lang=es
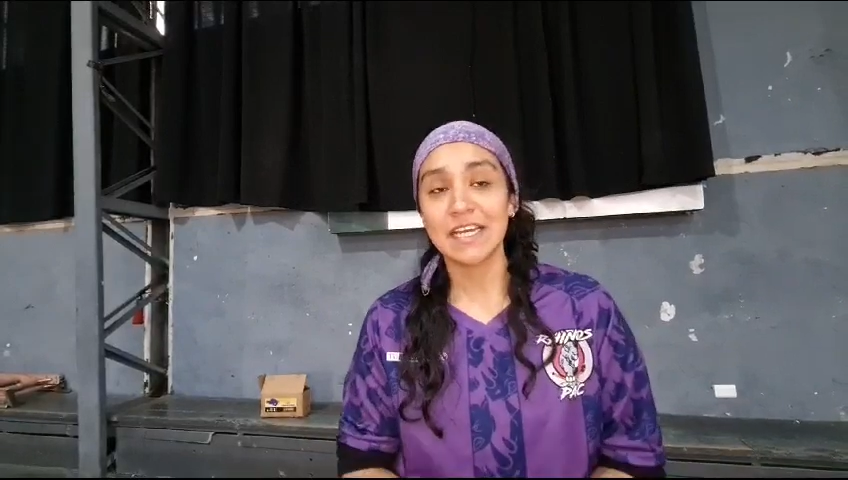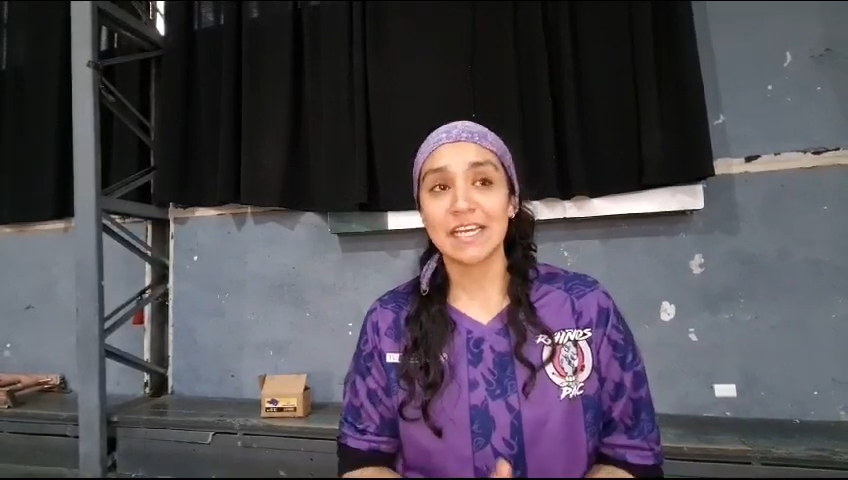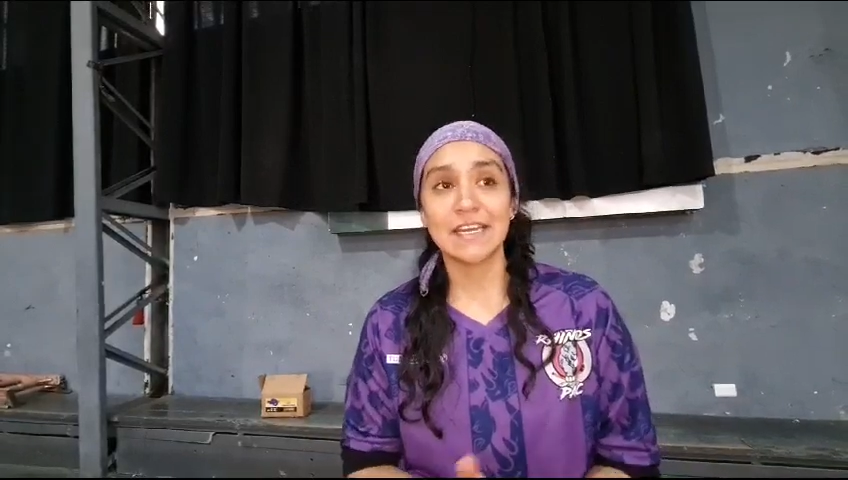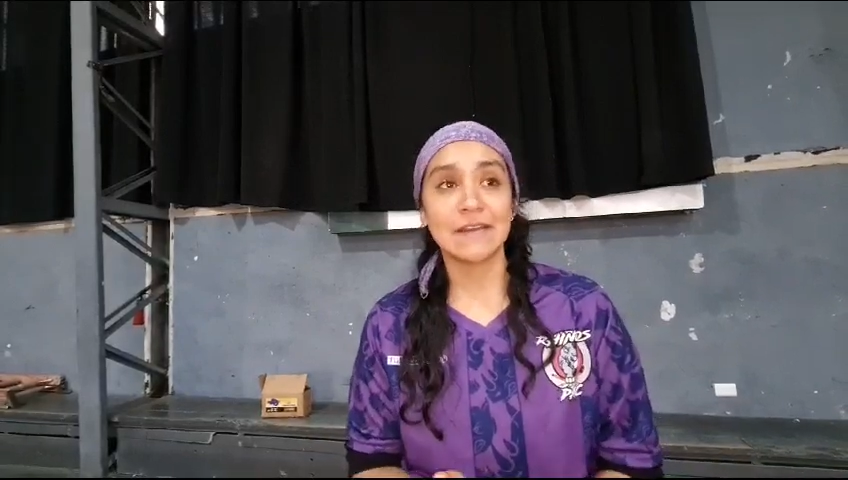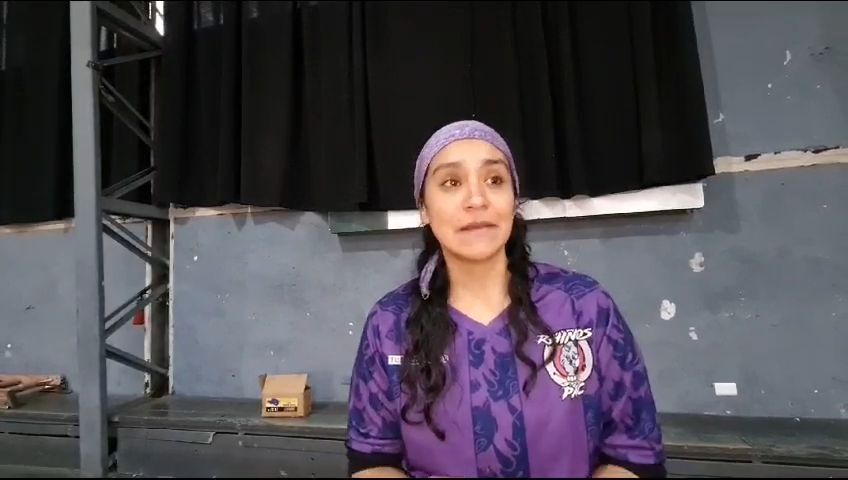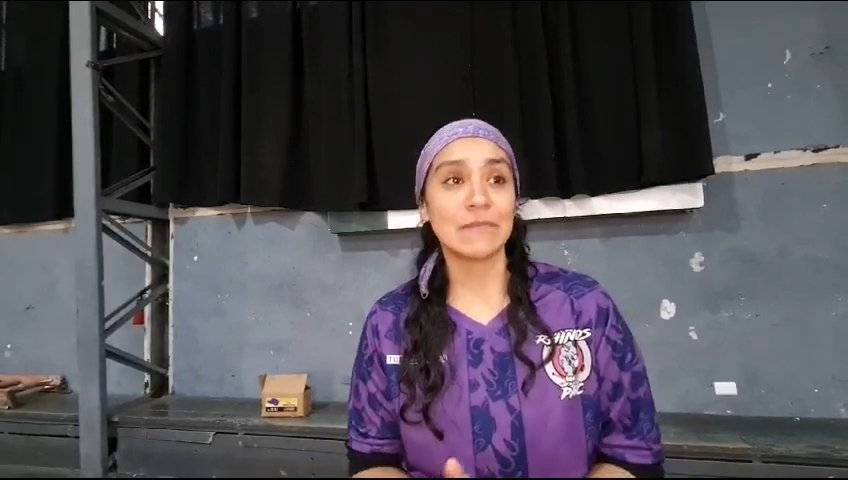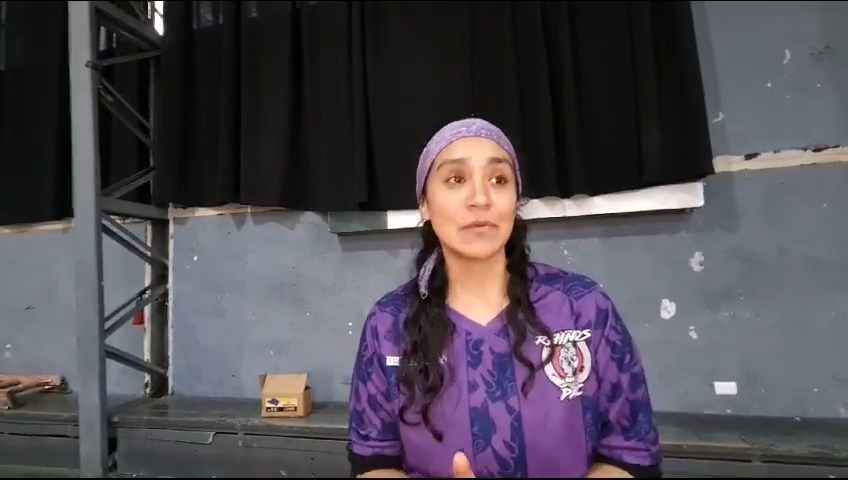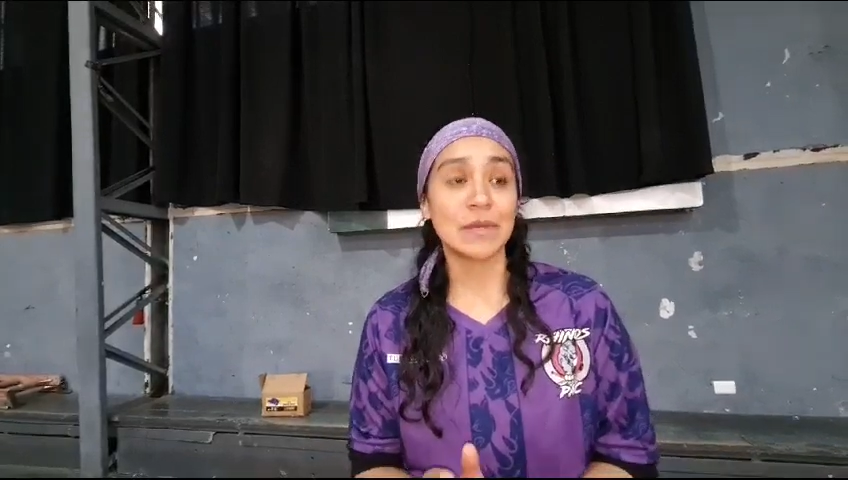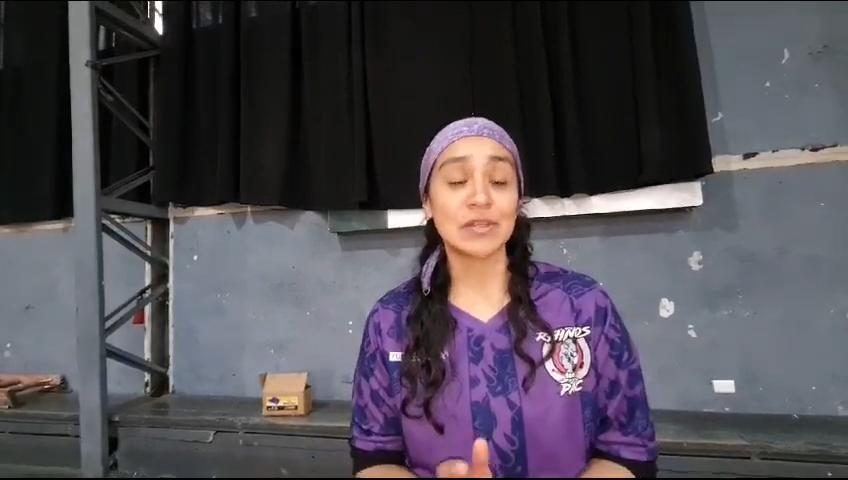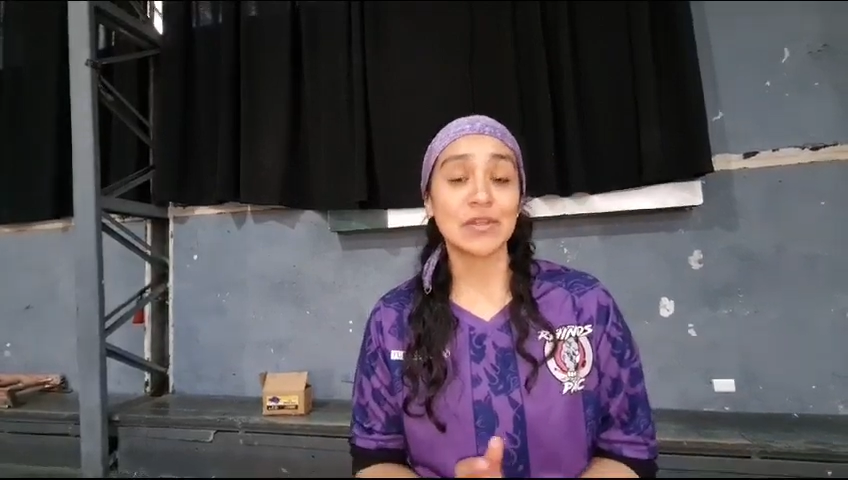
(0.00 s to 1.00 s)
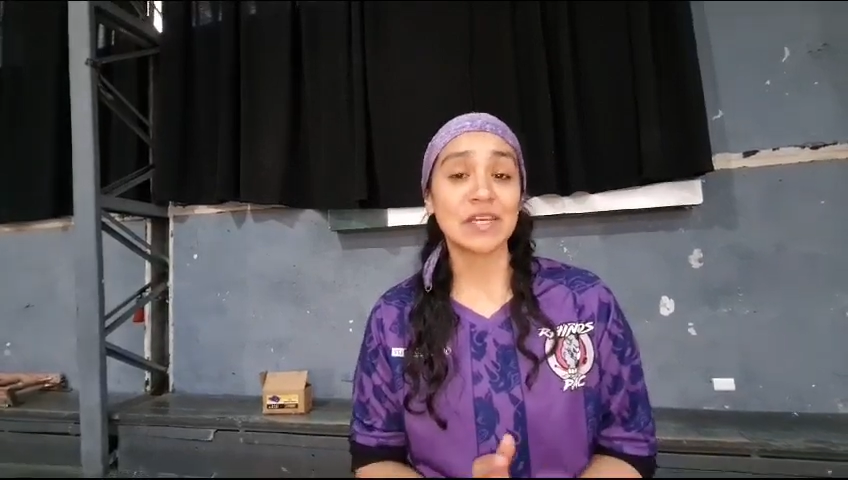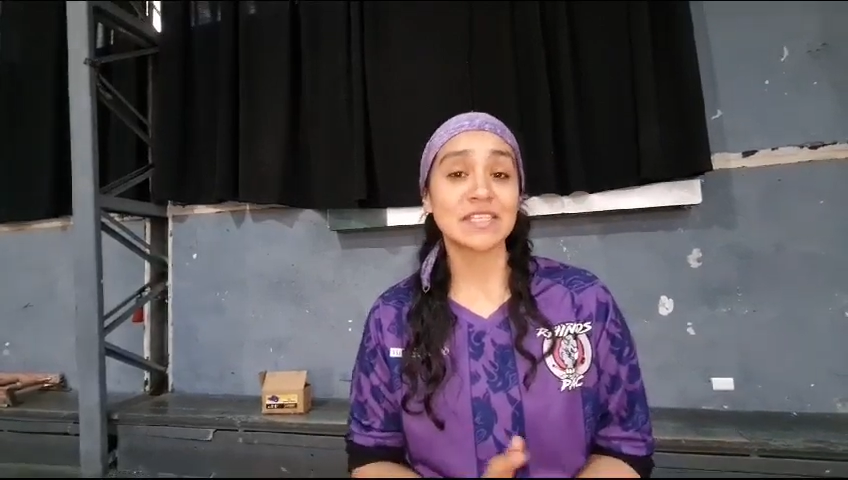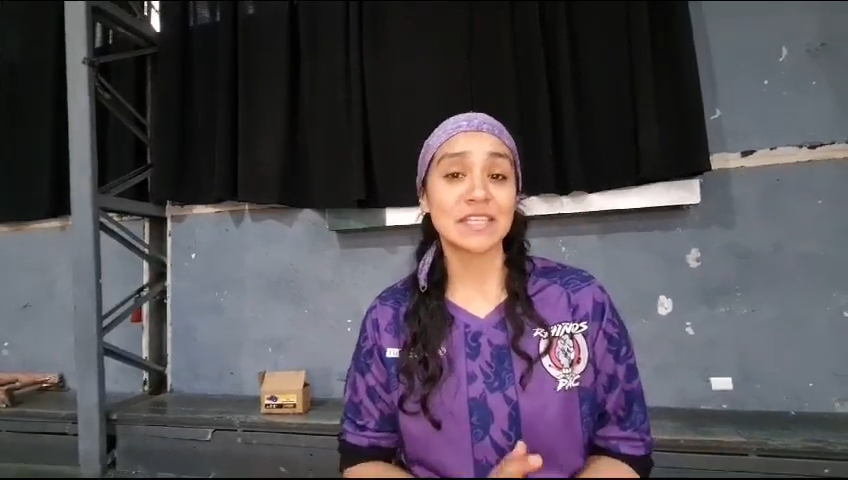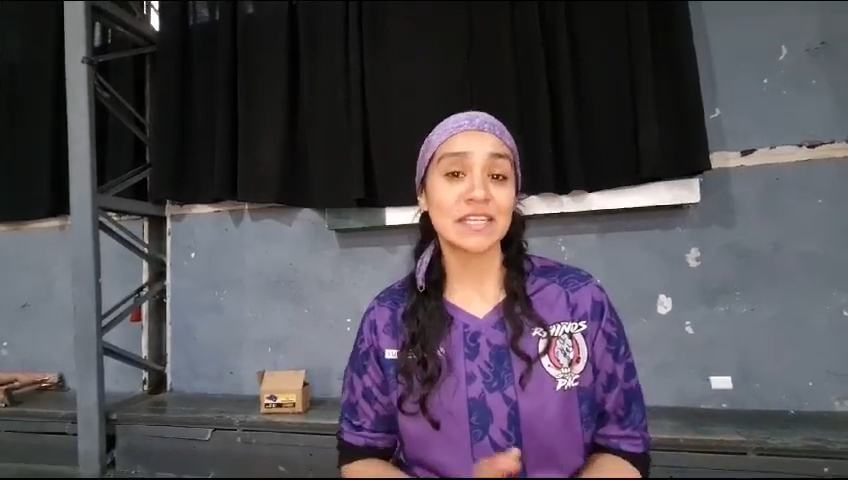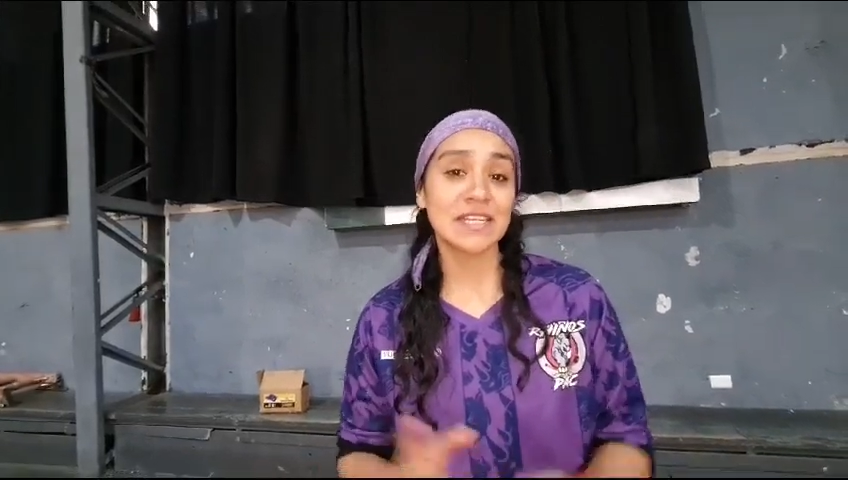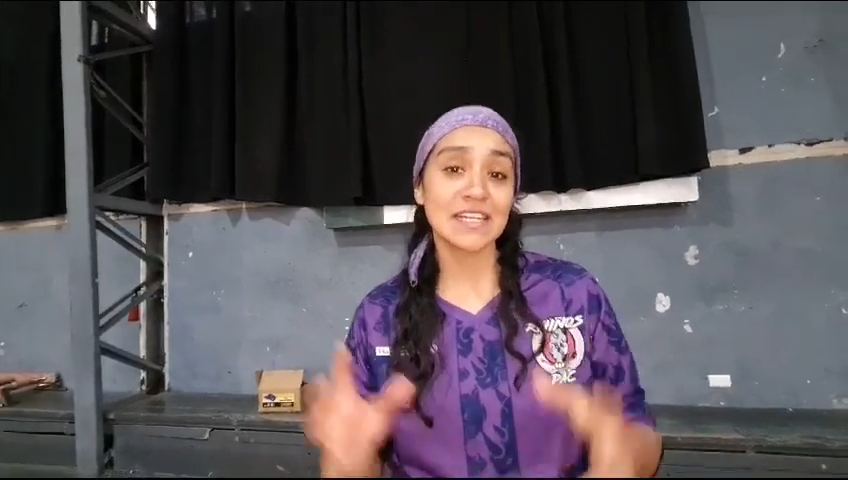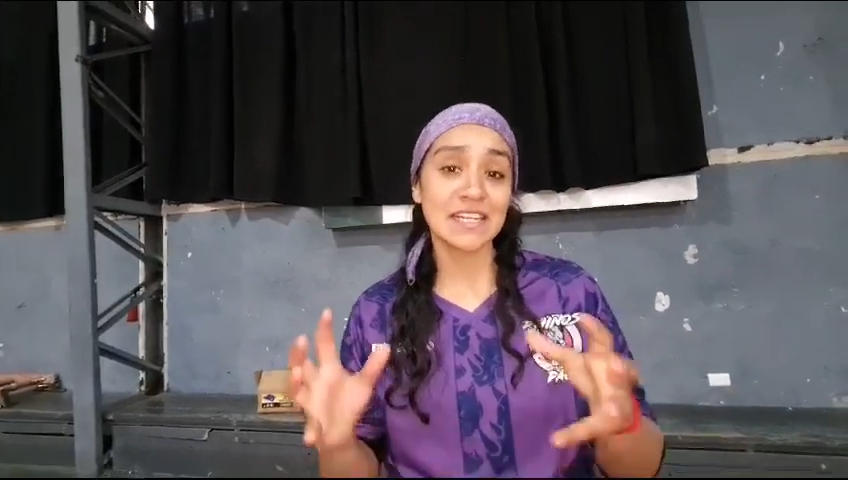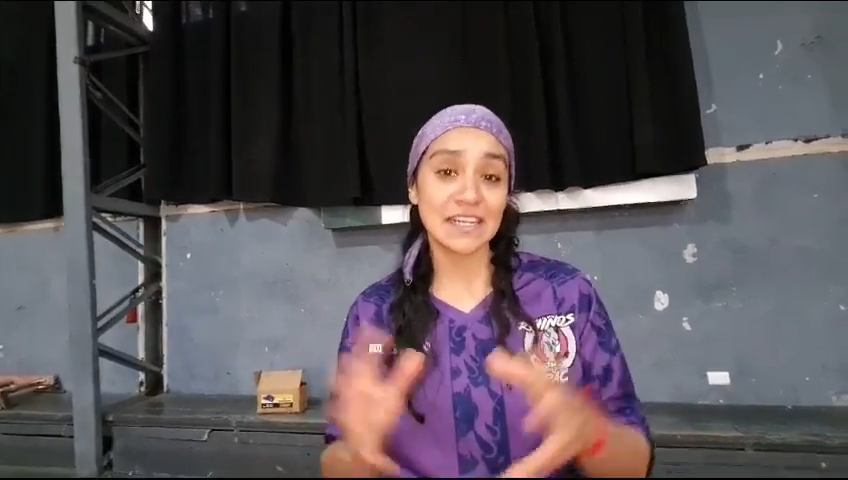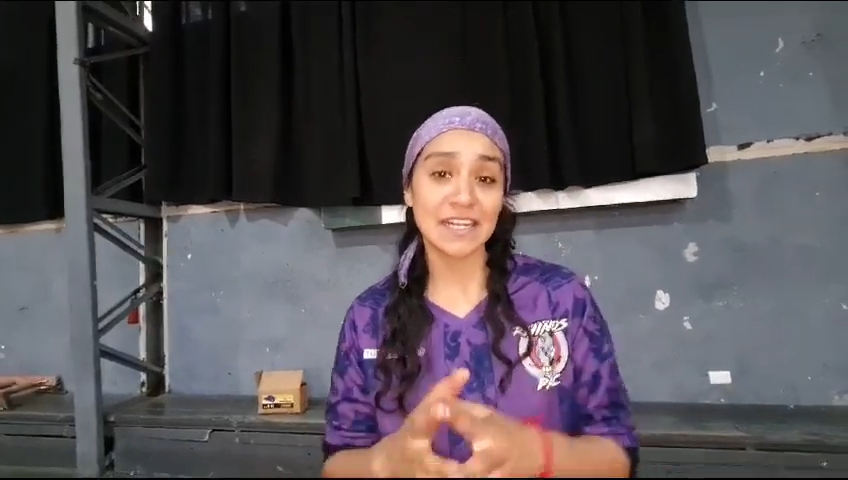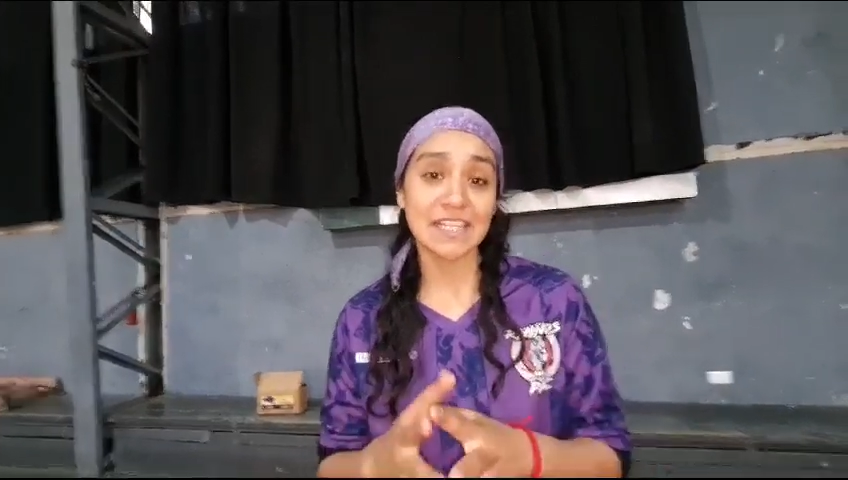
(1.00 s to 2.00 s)
eh, al momento de hacer
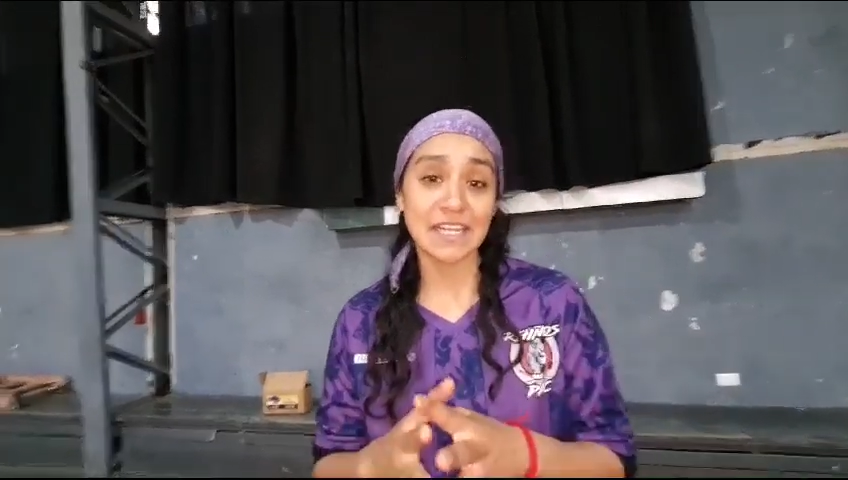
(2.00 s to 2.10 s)
el,